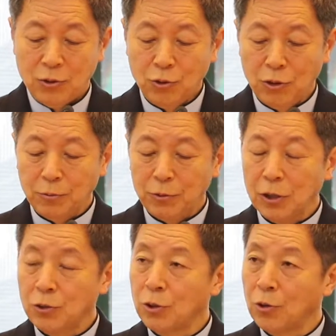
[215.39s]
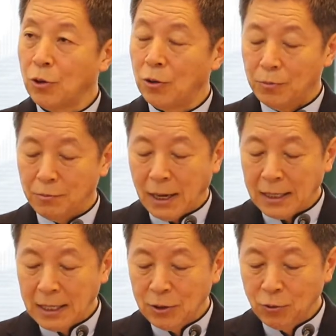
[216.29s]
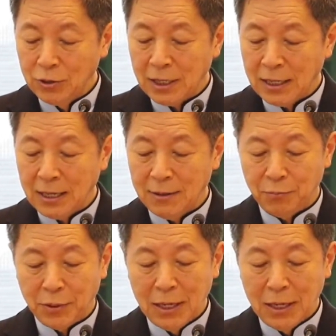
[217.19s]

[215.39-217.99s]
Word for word: 유럽 최초로 마게도니아의